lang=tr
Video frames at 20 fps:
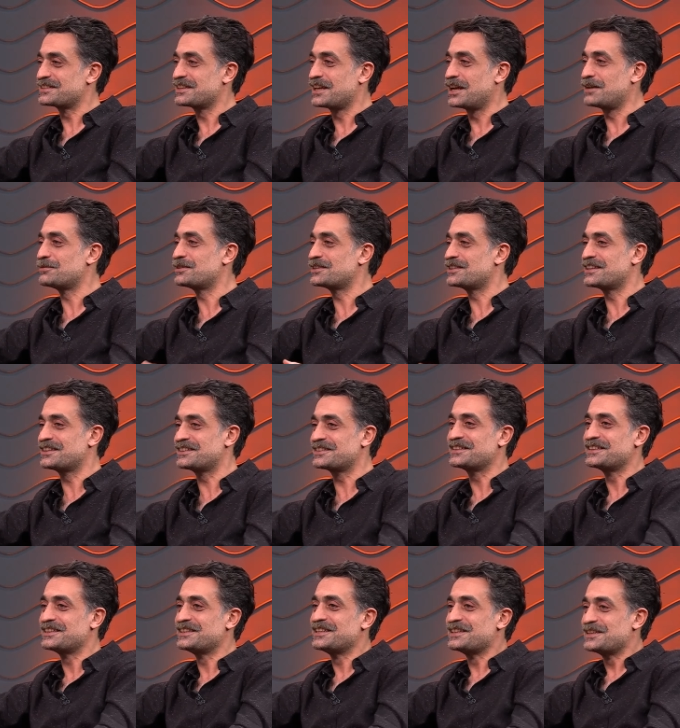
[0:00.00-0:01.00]
Ama daha
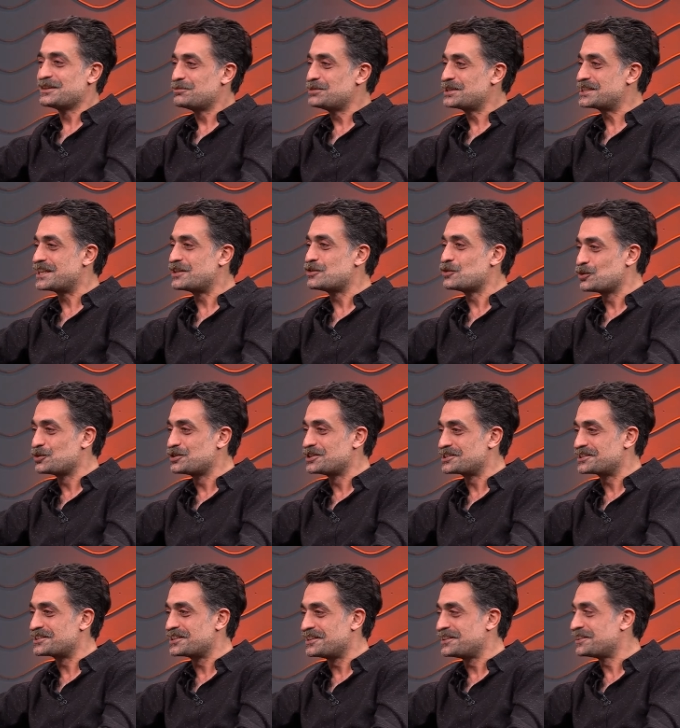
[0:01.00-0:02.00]
bir sene oldu
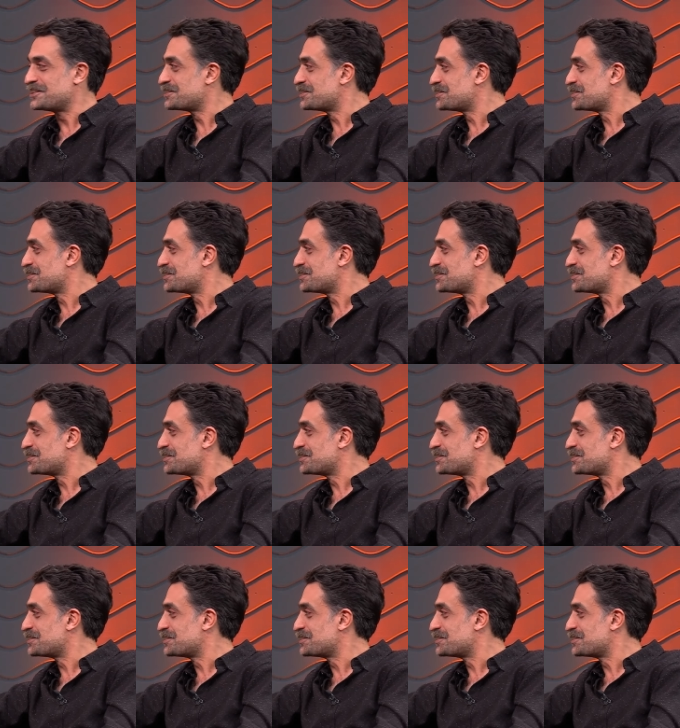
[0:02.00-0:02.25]
isteyeli.